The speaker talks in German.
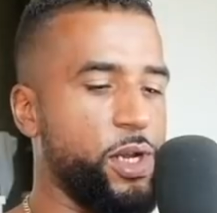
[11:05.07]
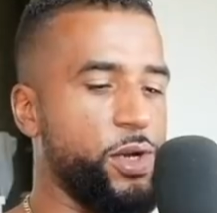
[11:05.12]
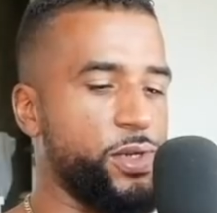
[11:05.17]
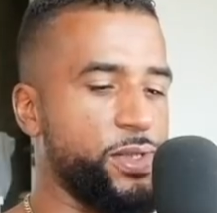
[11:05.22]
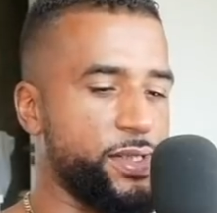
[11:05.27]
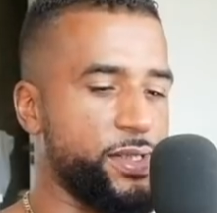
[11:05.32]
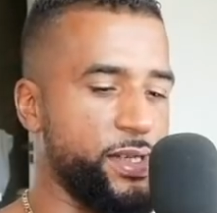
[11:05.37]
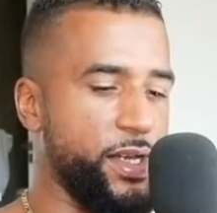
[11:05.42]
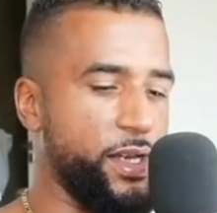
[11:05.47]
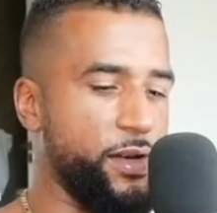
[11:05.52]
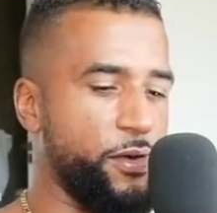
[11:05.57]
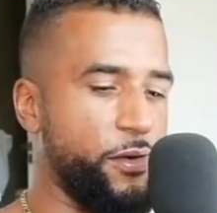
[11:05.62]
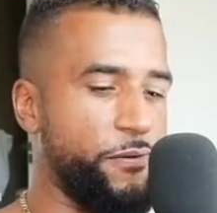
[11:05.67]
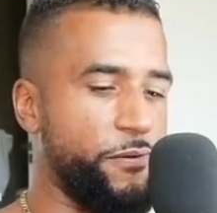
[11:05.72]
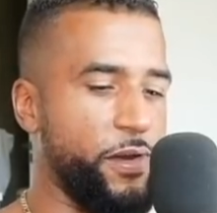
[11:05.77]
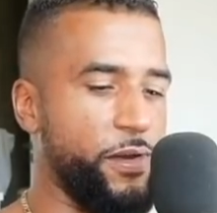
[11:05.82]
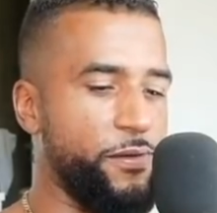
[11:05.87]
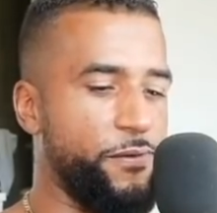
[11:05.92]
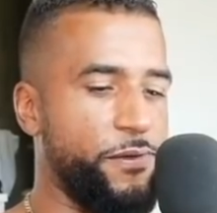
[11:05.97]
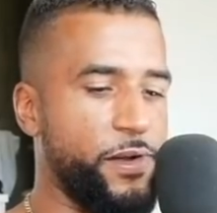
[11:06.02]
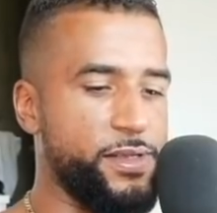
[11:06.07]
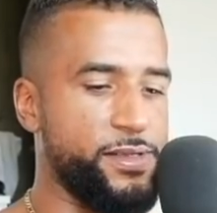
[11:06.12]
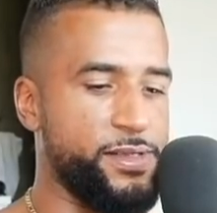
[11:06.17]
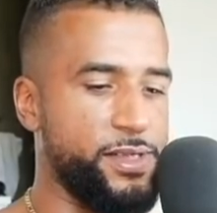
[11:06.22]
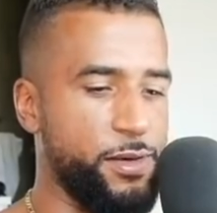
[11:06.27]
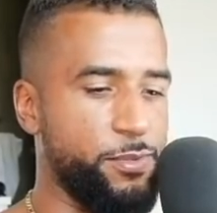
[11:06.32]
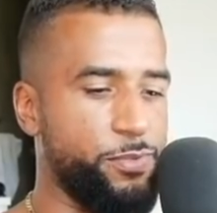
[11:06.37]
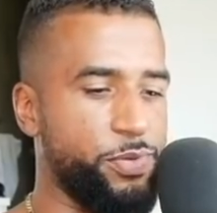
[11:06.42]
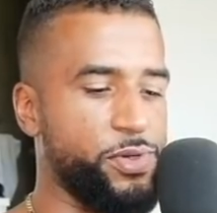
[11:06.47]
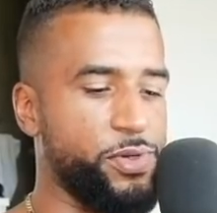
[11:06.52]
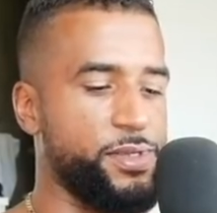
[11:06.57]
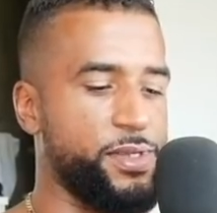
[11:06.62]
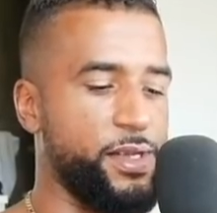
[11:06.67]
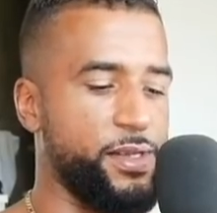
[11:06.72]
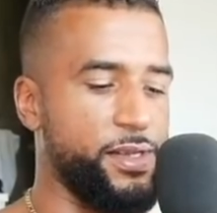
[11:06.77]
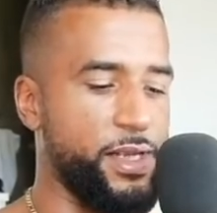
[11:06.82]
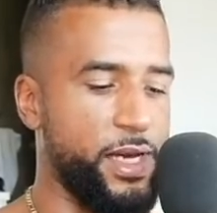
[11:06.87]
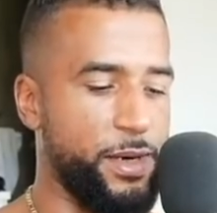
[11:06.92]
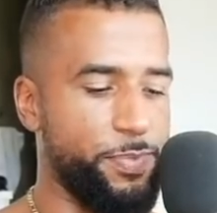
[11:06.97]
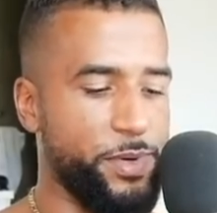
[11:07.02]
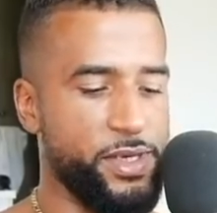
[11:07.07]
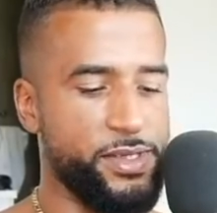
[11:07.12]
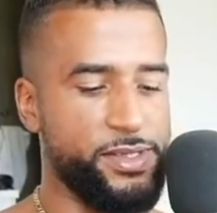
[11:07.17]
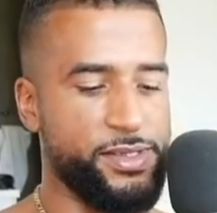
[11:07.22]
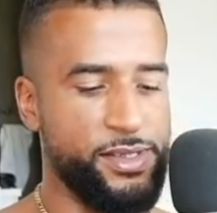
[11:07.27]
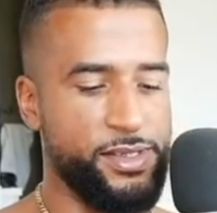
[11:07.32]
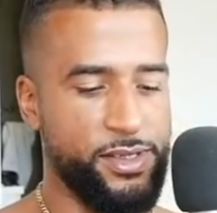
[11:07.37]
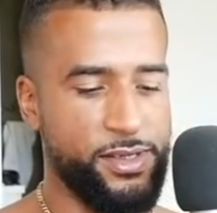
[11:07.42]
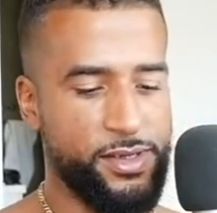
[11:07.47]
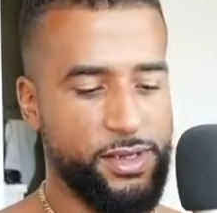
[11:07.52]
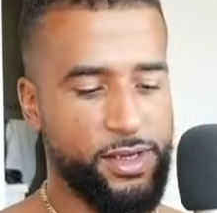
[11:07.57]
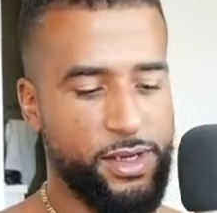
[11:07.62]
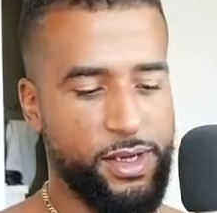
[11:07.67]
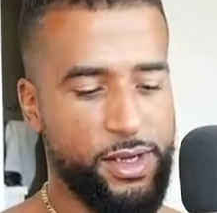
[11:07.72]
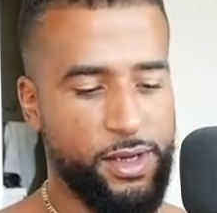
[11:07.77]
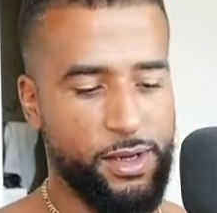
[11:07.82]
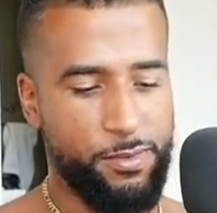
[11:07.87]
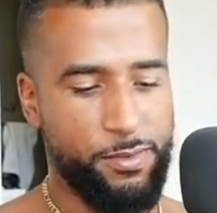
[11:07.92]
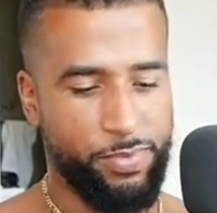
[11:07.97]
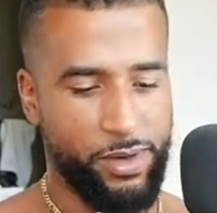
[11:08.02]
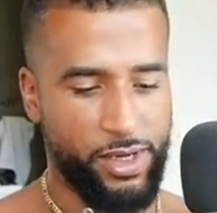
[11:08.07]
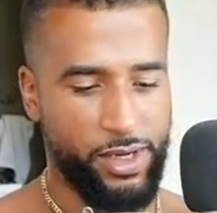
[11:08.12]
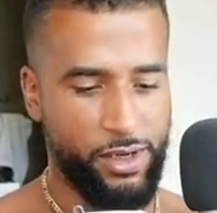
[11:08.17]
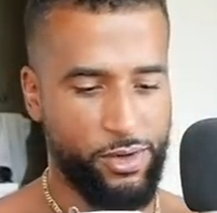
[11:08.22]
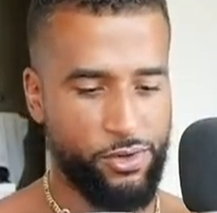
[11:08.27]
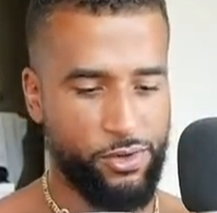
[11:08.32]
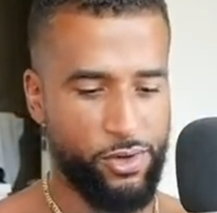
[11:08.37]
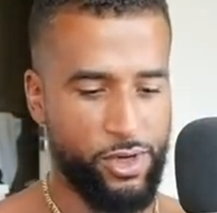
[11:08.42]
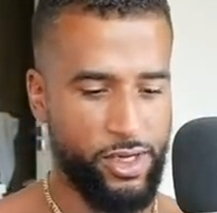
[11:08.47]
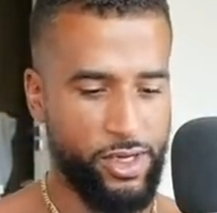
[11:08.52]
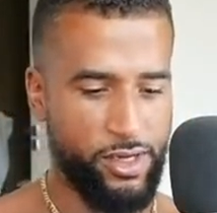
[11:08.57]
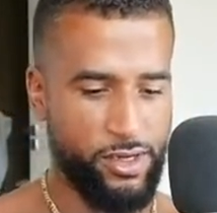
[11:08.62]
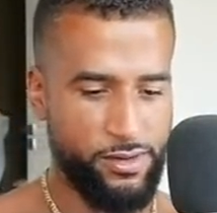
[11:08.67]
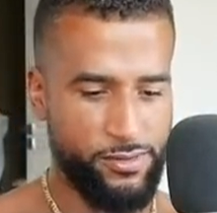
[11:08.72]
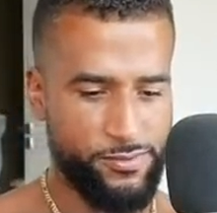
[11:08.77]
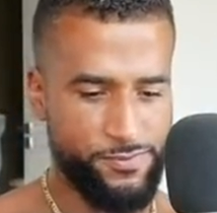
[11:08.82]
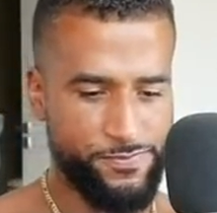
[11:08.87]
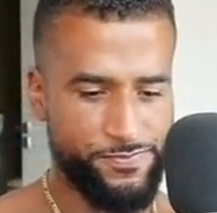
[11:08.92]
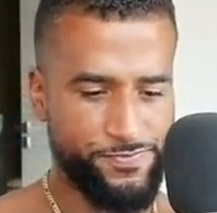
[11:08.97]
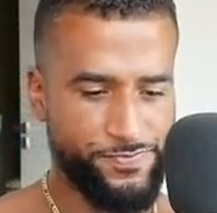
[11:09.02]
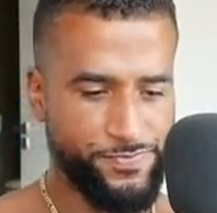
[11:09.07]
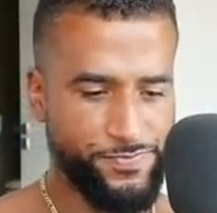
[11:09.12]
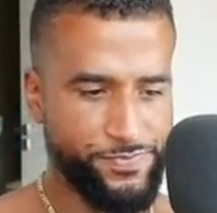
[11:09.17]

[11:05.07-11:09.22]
Leon10 auf jeden Fall 10% abkassieren bei den Kollegen.